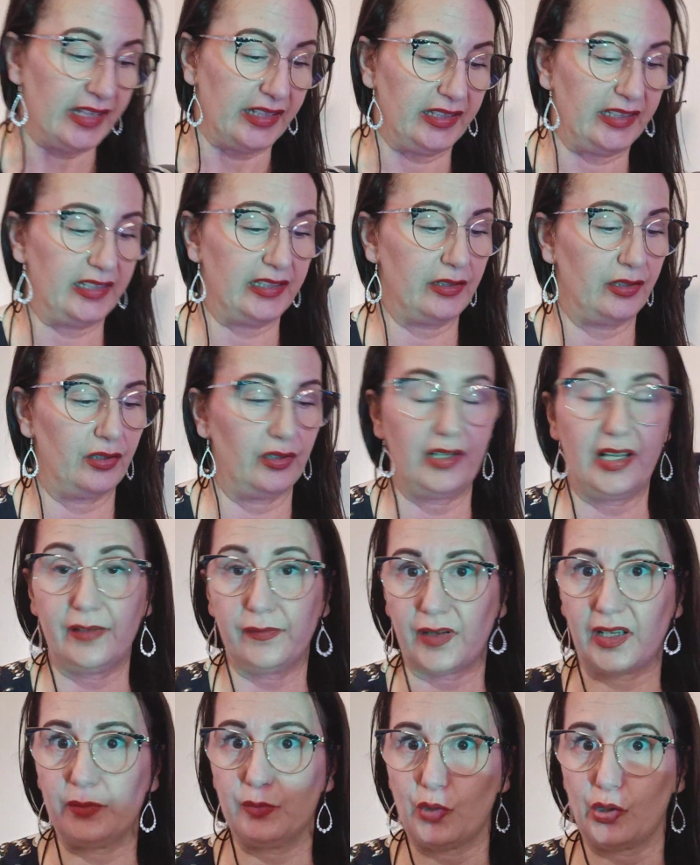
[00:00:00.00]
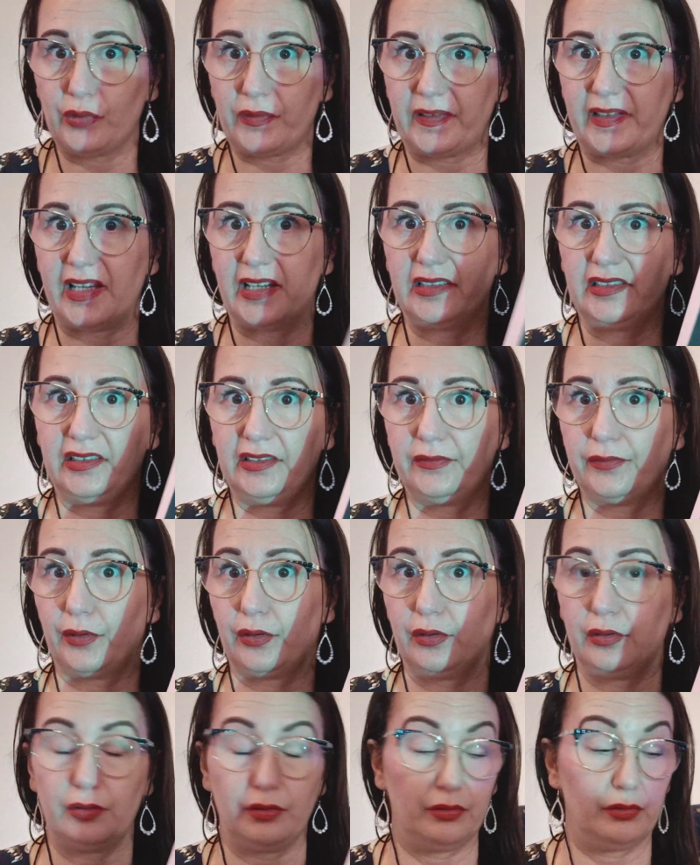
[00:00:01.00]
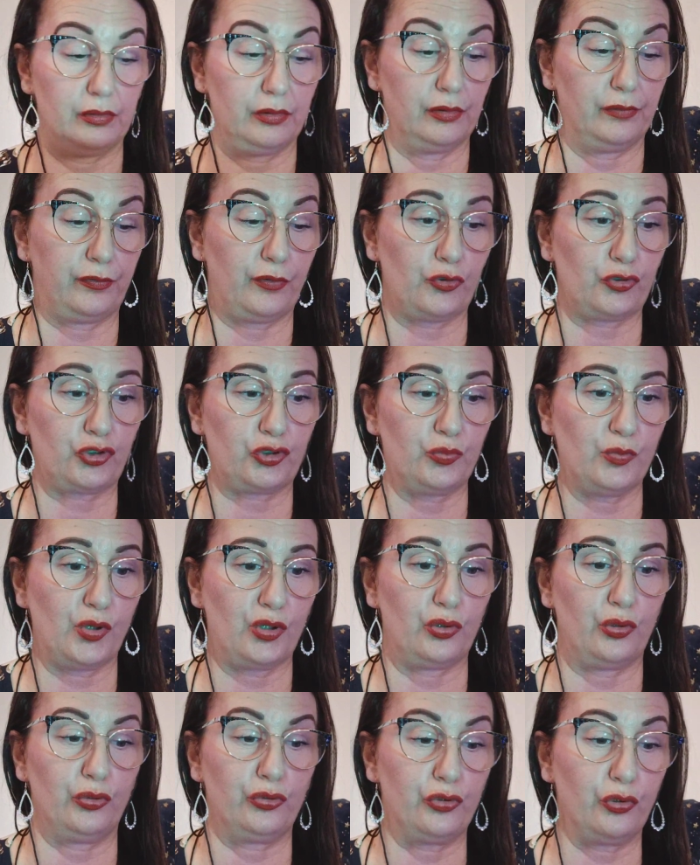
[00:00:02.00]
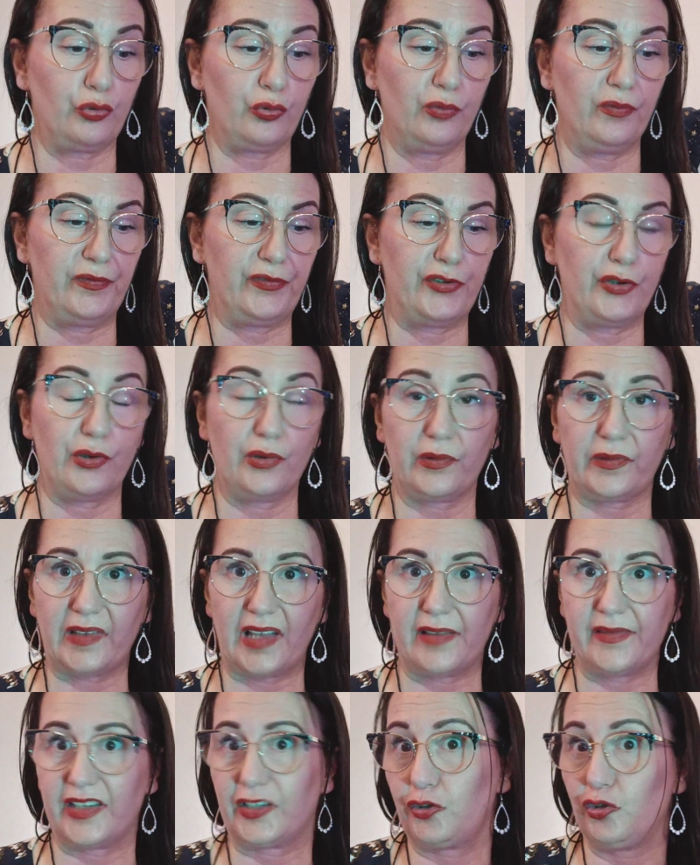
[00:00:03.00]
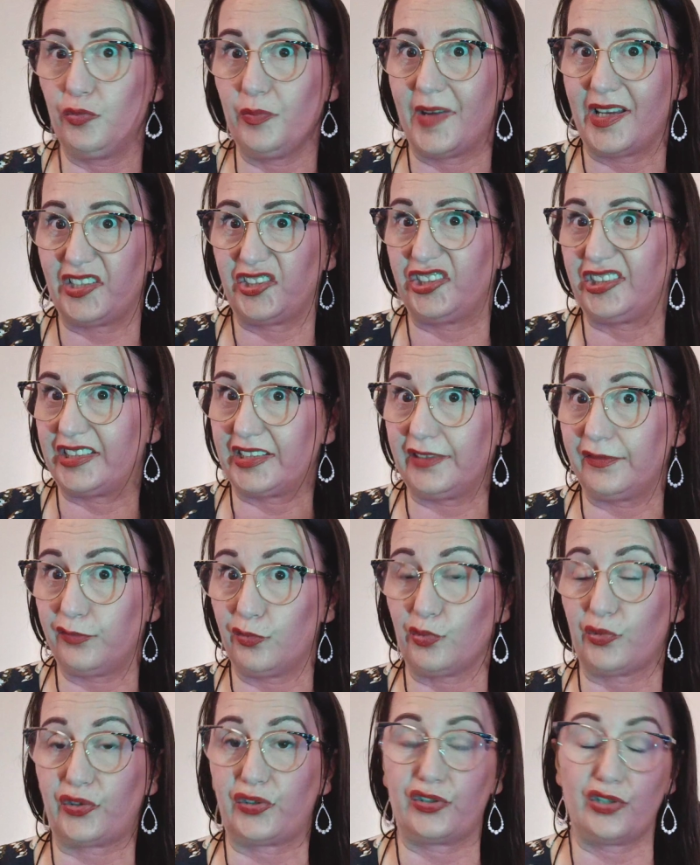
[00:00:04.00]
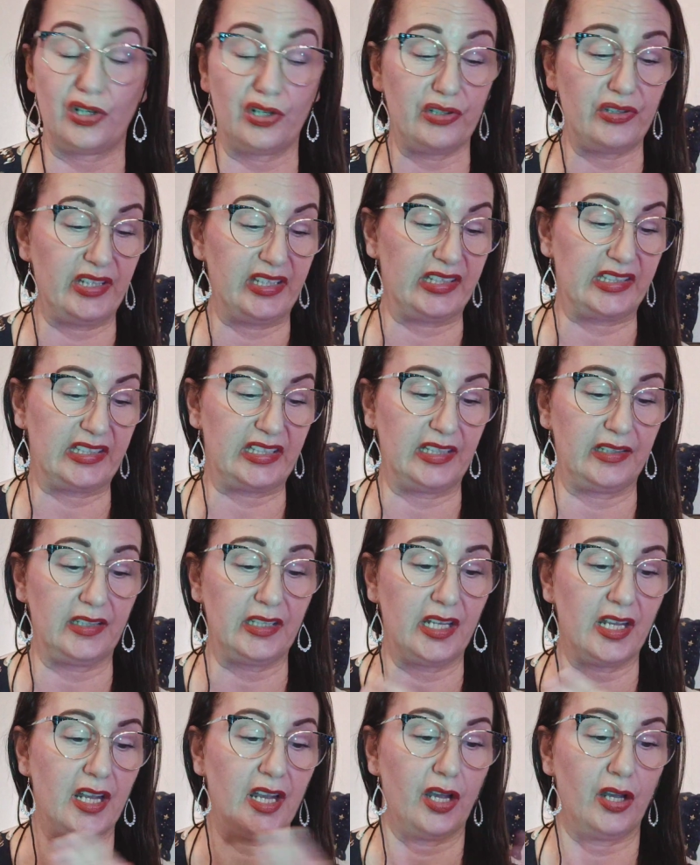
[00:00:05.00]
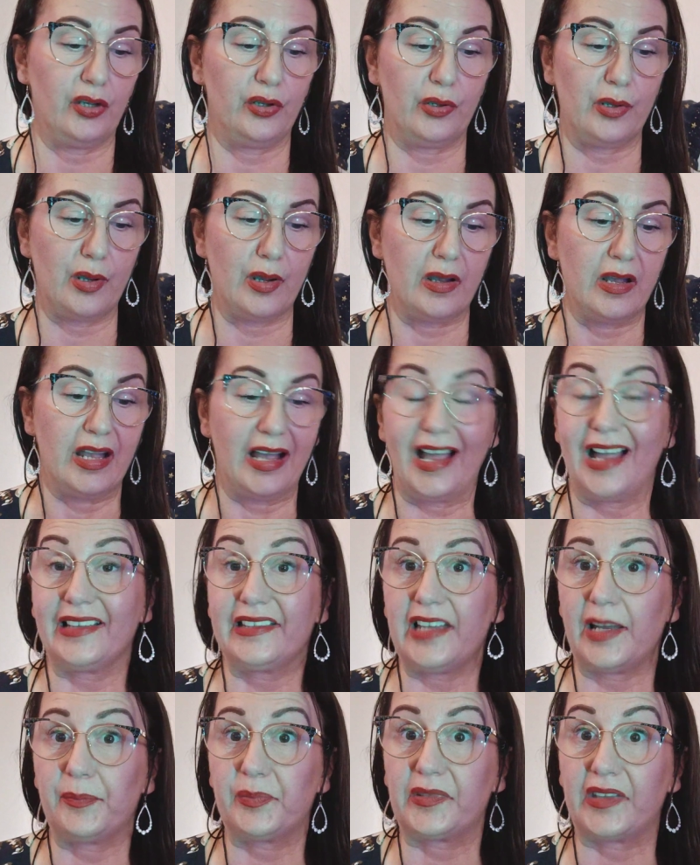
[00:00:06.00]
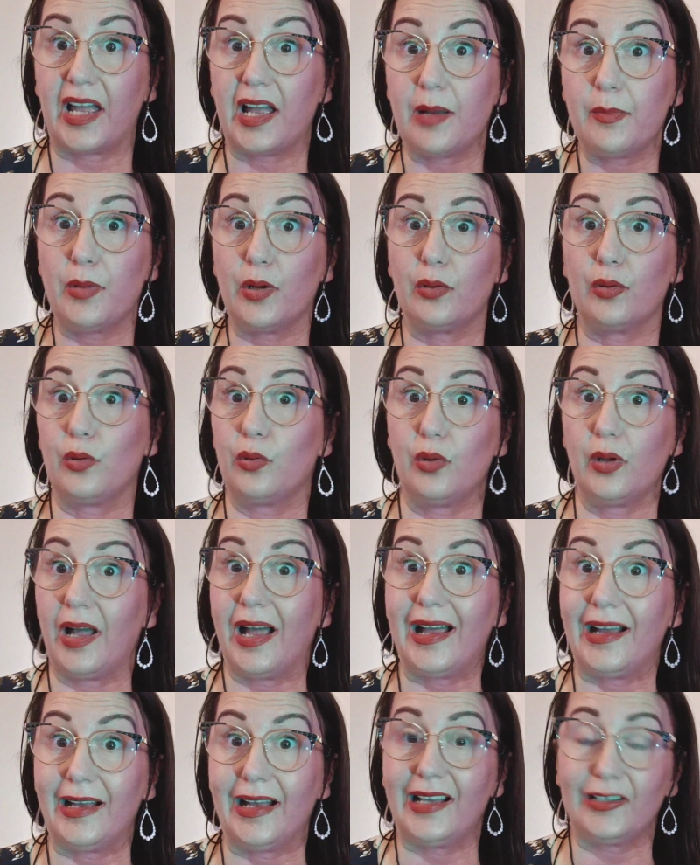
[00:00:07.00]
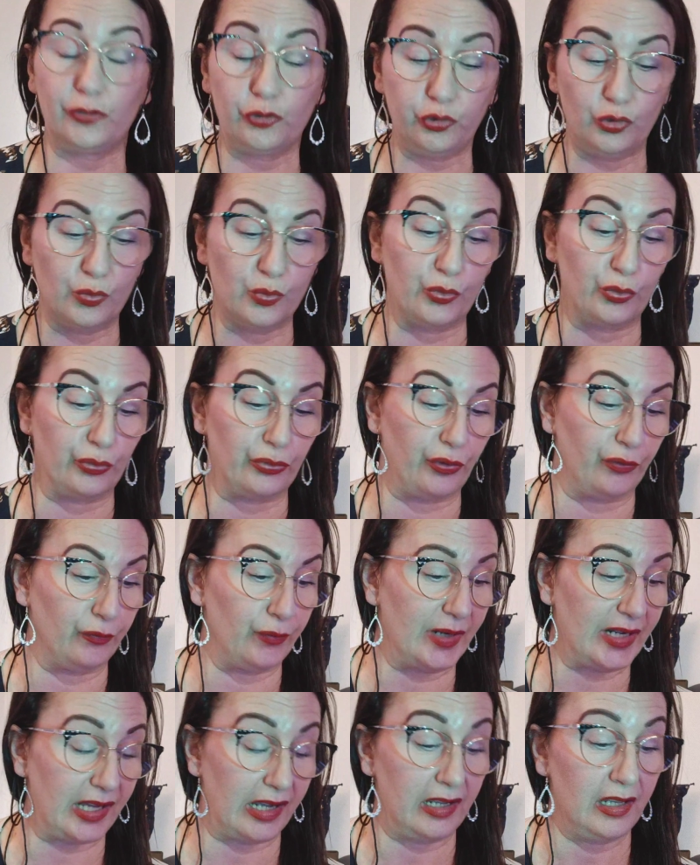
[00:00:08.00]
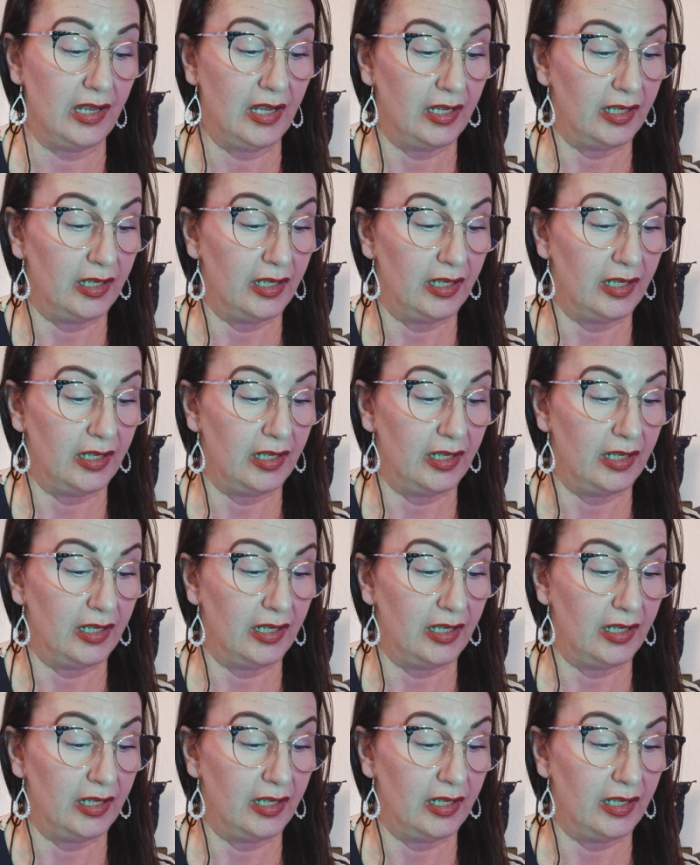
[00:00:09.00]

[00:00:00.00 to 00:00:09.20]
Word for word: Et là, vraiment, c'est un livre franchement de confiance, avec une magie qui fonctionne et qui est adaptable à tout le monde. Voilà.